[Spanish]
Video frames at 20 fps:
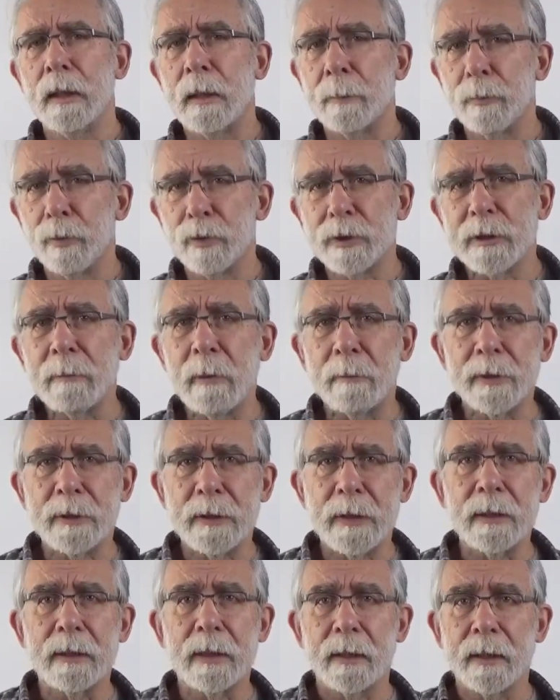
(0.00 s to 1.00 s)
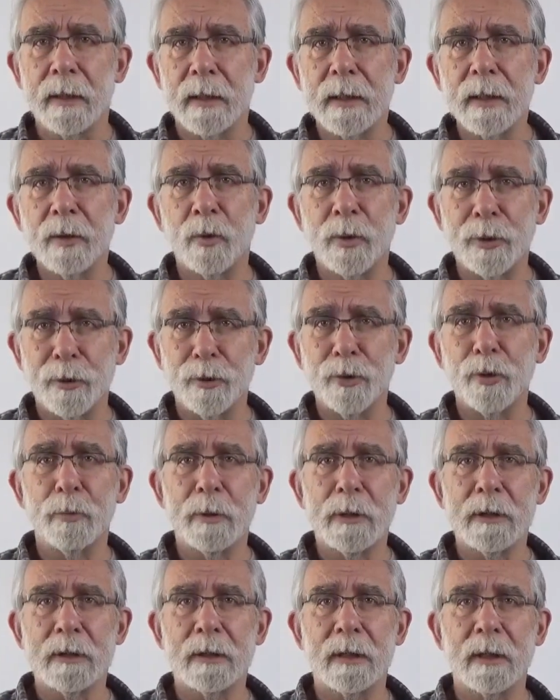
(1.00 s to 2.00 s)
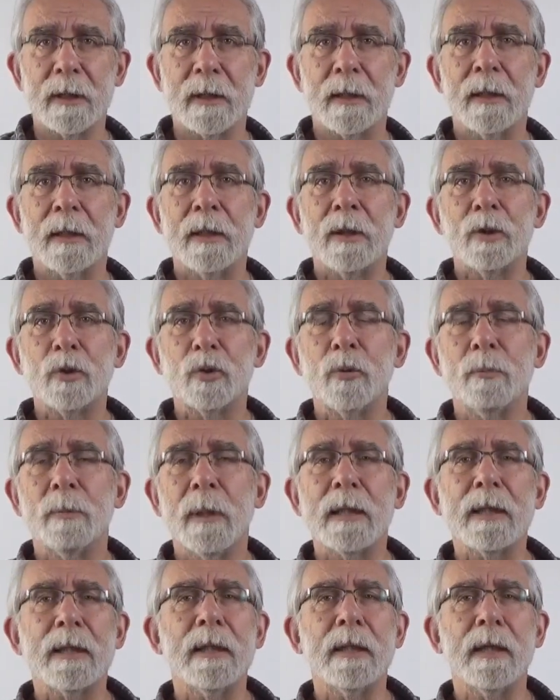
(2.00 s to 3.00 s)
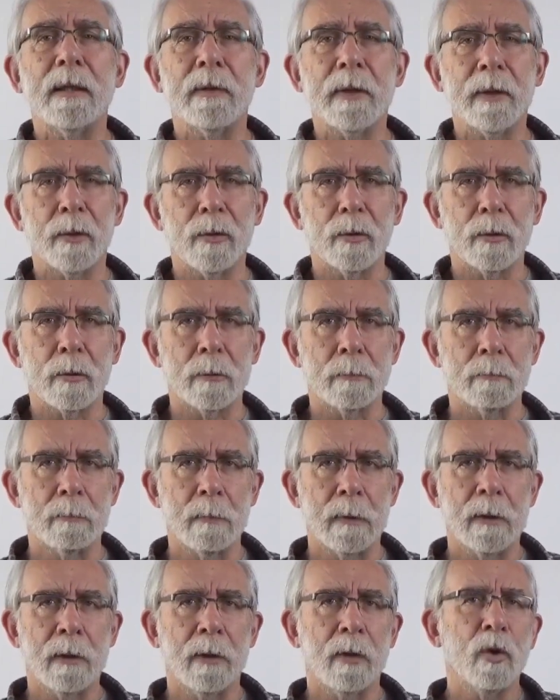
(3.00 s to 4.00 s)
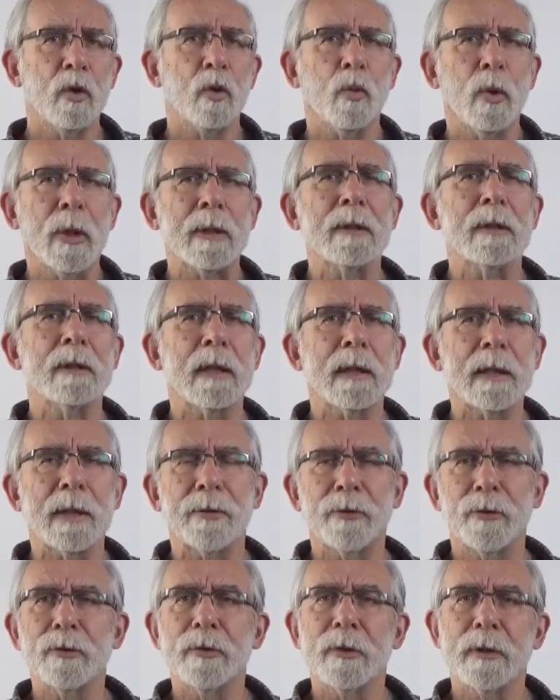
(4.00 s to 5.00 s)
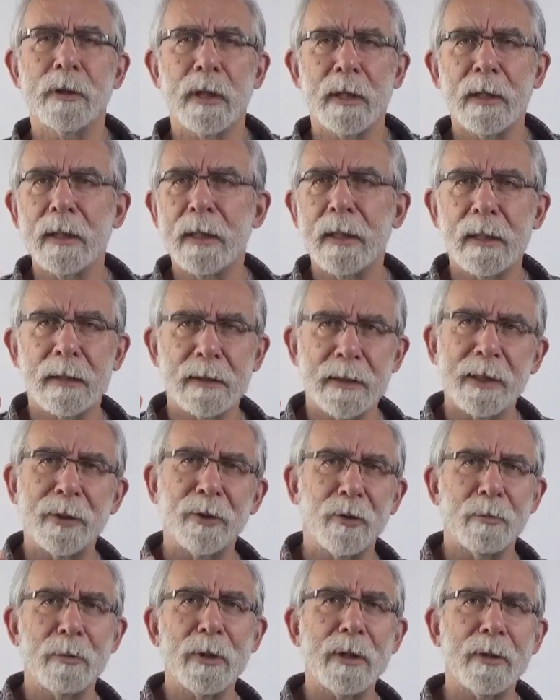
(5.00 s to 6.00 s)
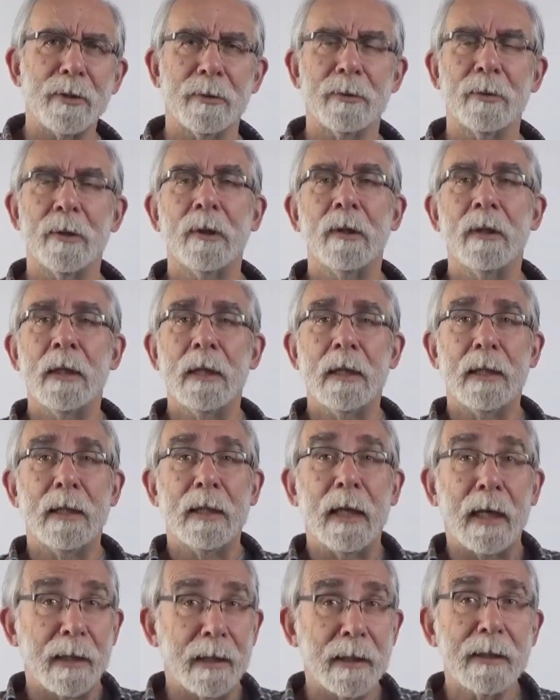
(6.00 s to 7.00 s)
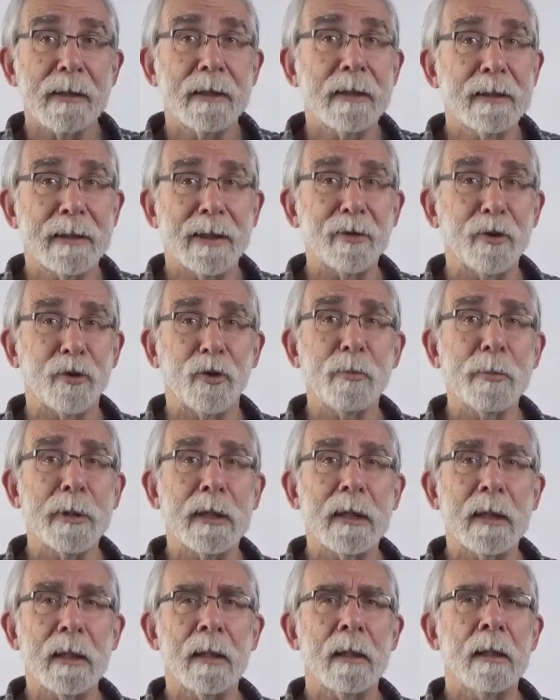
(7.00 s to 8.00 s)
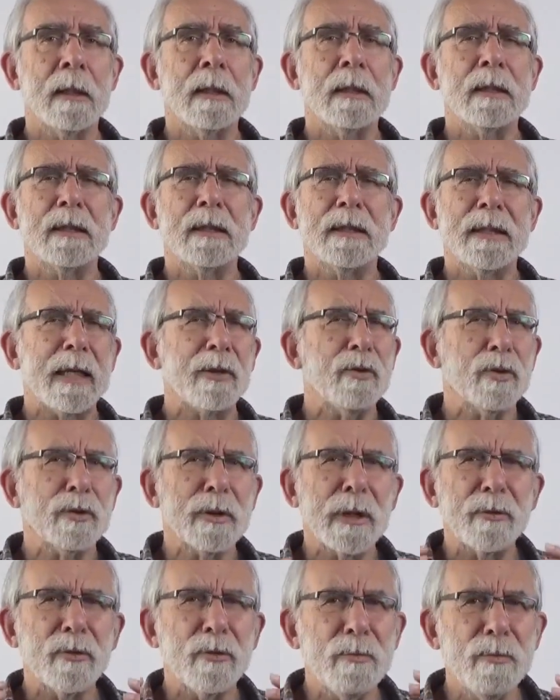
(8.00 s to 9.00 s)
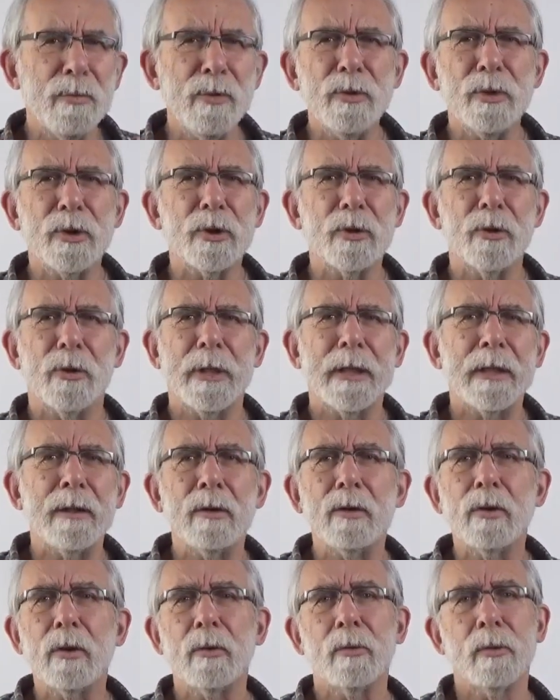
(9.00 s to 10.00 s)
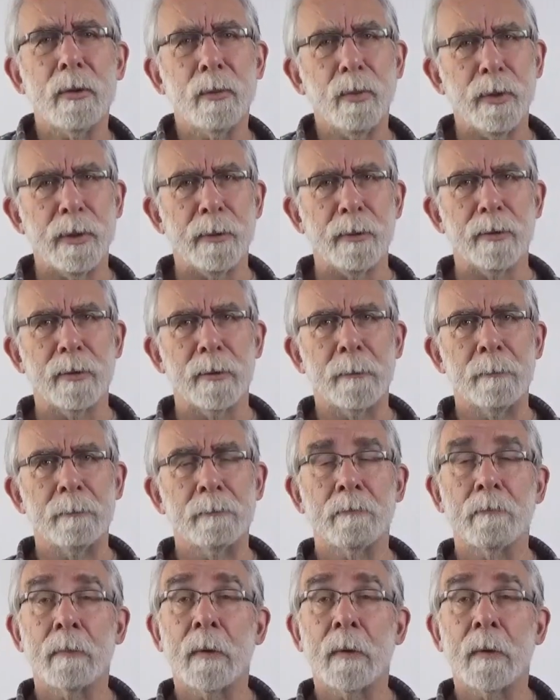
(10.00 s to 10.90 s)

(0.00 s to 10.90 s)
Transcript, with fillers: En la próxima visita del hijo economista, su padre le dijo, ¿Cuánta razón tenías, hijo mío, la crisis económica se ha notado mucho en todo el pueblo.